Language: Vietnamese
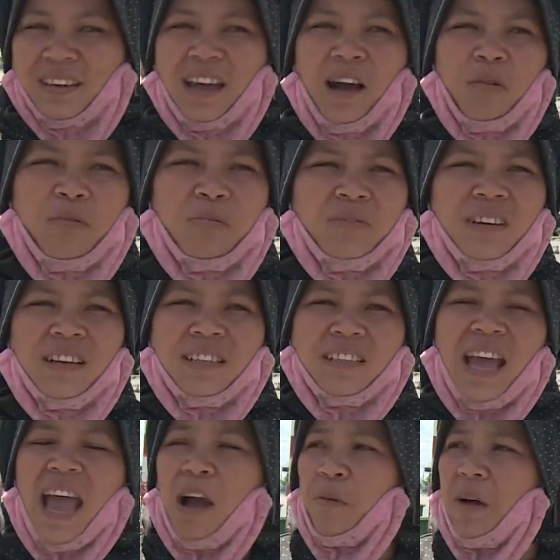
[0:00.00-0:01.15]
cầu cũng như đi
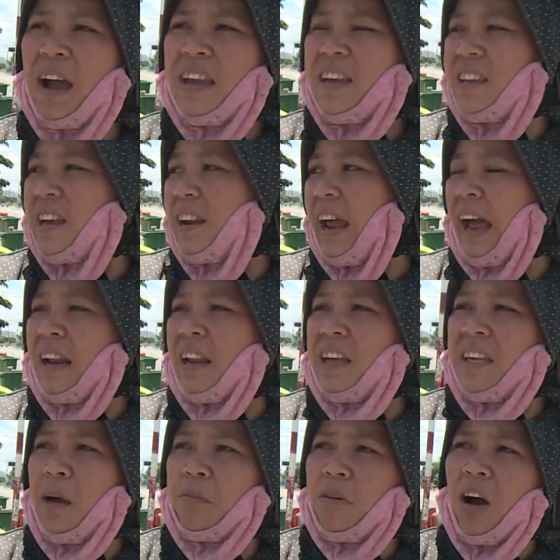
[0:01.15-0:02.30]
xa quá với trở nặng lên
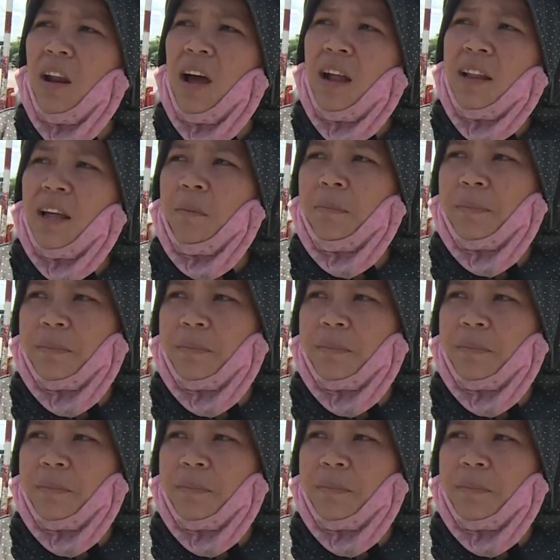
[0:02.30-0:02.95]
dốc khó lên lắm